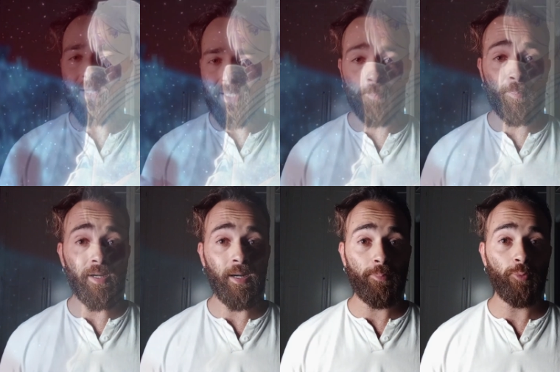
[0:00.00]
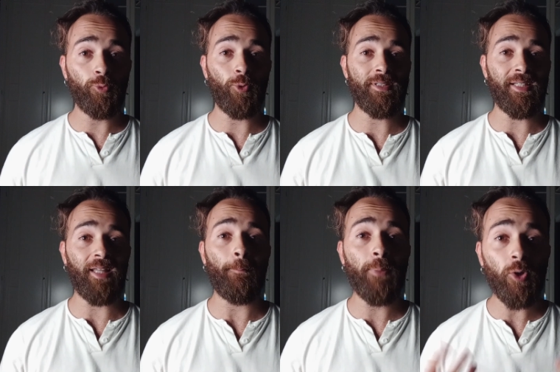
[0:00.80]
che per l'appunto è
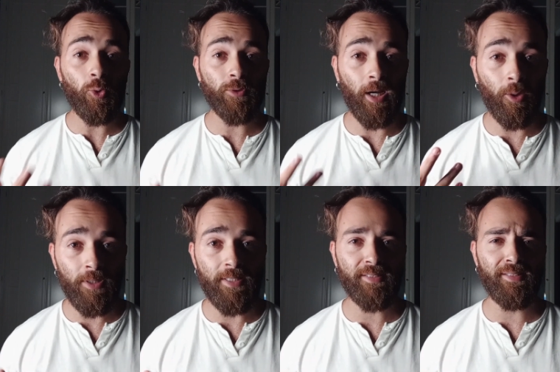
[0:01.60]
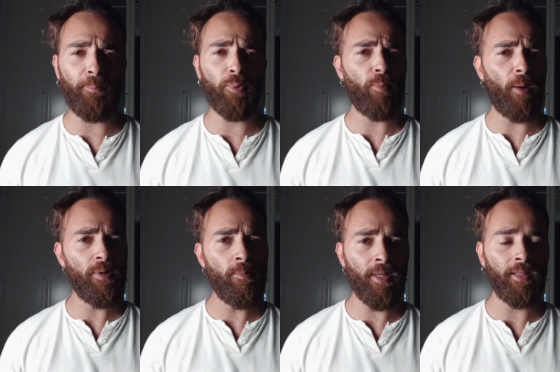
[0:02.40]
stata protagonista
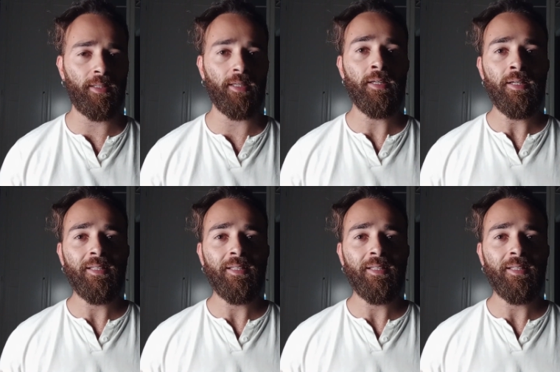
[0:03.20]
probabilmente